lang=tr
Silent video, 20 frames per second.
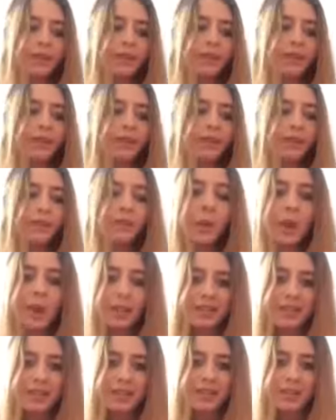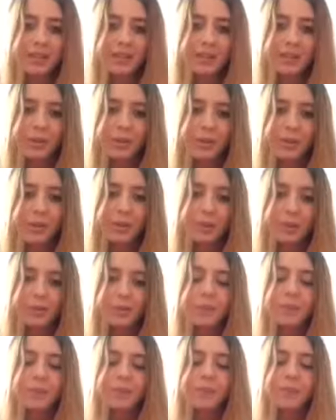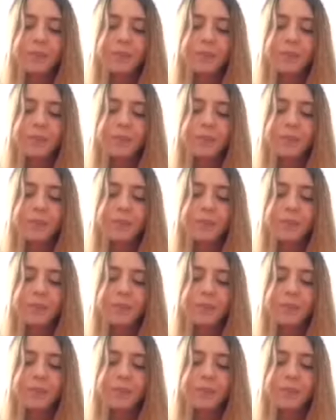Ee, dualarınızı gördüm.